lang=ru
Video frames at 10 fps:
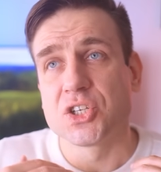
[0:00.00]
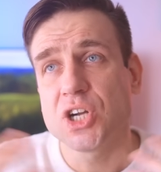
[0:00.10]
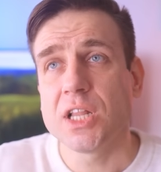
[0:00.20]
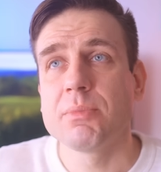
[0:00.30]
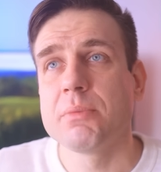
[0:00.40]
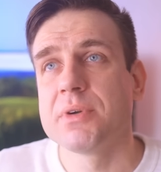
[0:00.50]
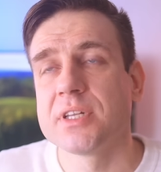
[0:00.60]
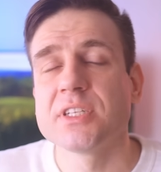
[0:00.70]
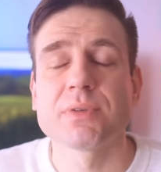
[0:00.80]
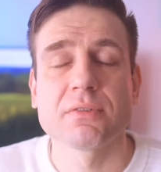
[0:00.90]
жалобами
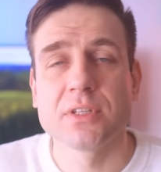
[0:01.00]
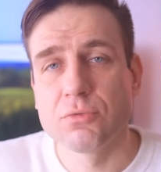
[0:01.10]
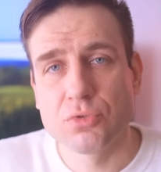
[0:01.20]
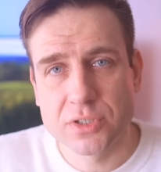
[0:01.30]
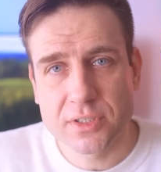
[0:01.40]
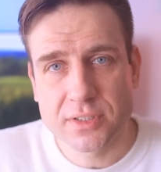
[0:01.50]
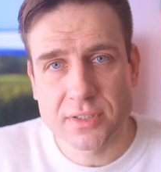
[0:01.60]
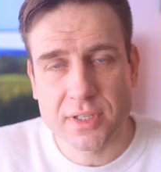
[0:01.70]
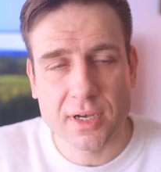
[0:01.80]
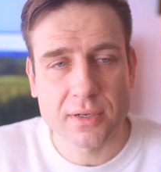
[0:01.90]
на несправедливую жизнь,
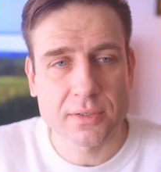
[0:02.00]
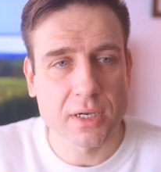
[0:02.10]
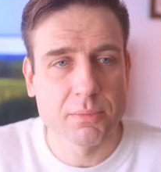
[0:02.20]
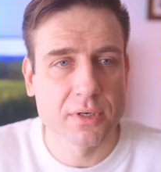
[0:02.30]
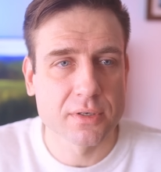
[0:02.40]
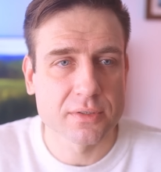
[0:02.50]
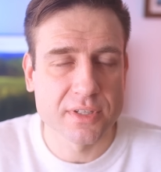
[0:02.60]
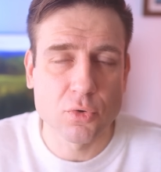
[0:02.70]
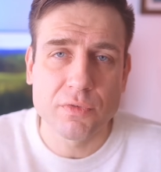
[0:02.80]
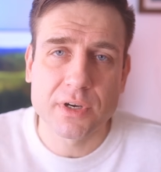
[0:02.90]
на как бы
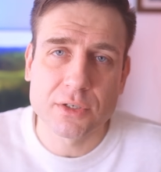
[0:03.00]
здоровье,